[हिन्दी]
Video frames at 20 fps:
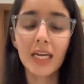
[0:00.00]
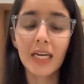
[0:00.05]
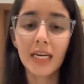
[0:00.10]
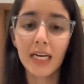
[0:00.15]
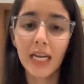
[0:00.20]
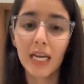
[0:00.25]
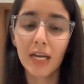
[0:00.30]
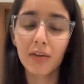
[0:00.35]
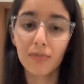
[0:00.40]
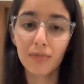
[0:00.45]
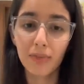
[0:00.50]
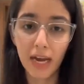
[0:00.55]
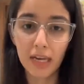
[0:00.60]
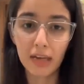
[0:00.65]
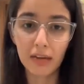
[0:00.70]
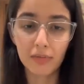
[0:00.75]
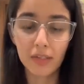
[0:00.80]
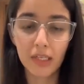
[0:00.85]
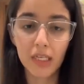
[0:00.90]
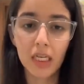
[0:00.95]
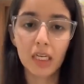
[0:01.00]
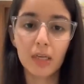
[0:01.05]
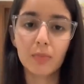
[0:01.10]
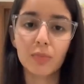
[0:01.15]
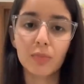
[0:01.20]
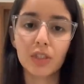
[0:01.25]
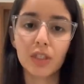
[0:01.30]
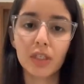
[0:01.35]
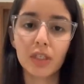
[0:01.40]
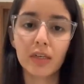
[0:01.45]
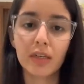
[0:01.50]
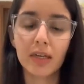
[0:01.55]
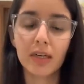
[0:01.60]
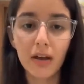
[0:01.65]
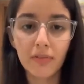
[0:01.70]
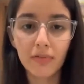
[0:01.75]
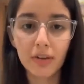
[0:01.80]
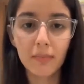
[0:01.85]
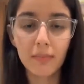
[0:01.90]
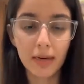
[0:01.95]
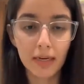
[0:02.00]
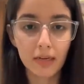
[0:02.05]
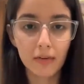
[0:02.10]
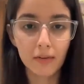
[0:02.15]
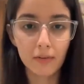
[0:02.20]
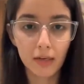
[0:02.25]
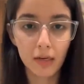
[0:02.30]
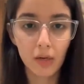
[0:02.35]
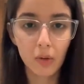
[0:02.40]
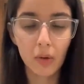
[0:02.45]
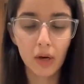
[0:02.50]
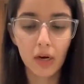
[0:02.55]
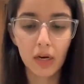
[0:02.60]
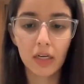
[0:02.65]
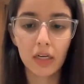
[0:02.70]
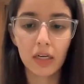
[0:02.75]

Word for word: डे फाइव मुझे काफ़ी बेटर फील हुआ